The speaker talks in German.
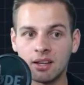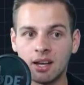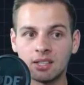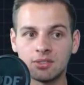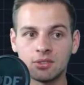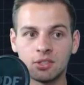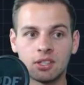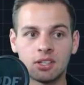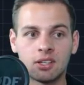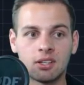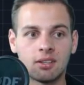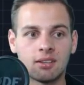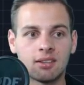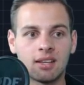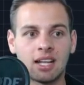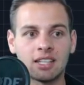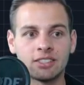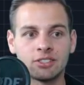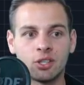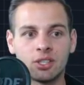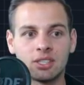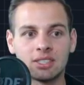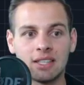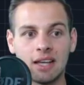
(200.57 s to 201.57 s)
Also ich kann
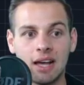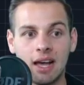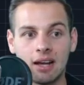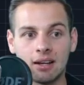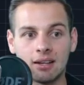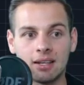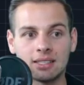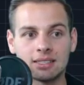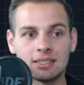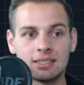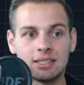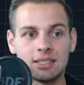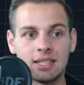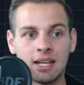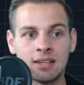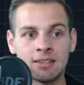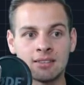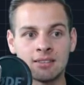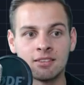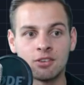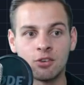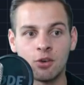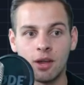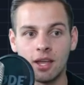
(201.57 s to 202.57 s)
es euch sagen, dass die
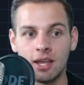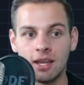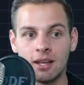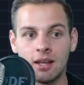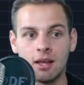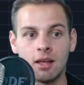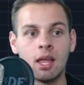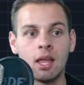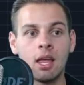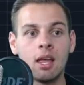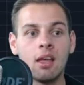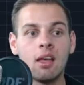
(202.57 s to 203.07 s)
ganzen Trader